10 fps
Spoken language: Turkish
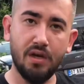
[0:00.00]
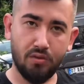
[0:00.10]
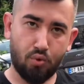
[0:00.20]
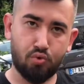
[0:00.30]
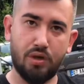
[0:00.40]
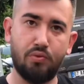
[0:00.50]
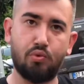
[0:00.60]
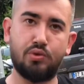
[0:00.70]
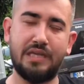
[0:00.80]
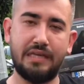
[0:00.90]

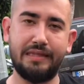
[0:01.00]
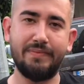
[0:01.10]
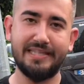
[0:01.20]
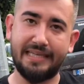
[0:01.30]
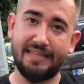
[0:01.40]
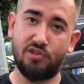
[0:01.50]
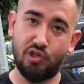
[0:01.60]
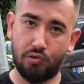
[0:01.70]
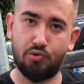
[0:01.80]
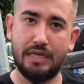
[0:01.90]
99 seride mesela
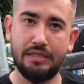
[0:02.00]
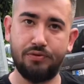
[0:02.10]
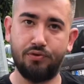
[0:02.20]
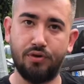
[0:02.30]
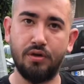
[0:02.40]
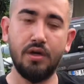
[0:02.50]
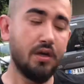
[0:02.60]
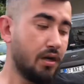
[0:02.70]
kesiciye güzel giriyor. Evet.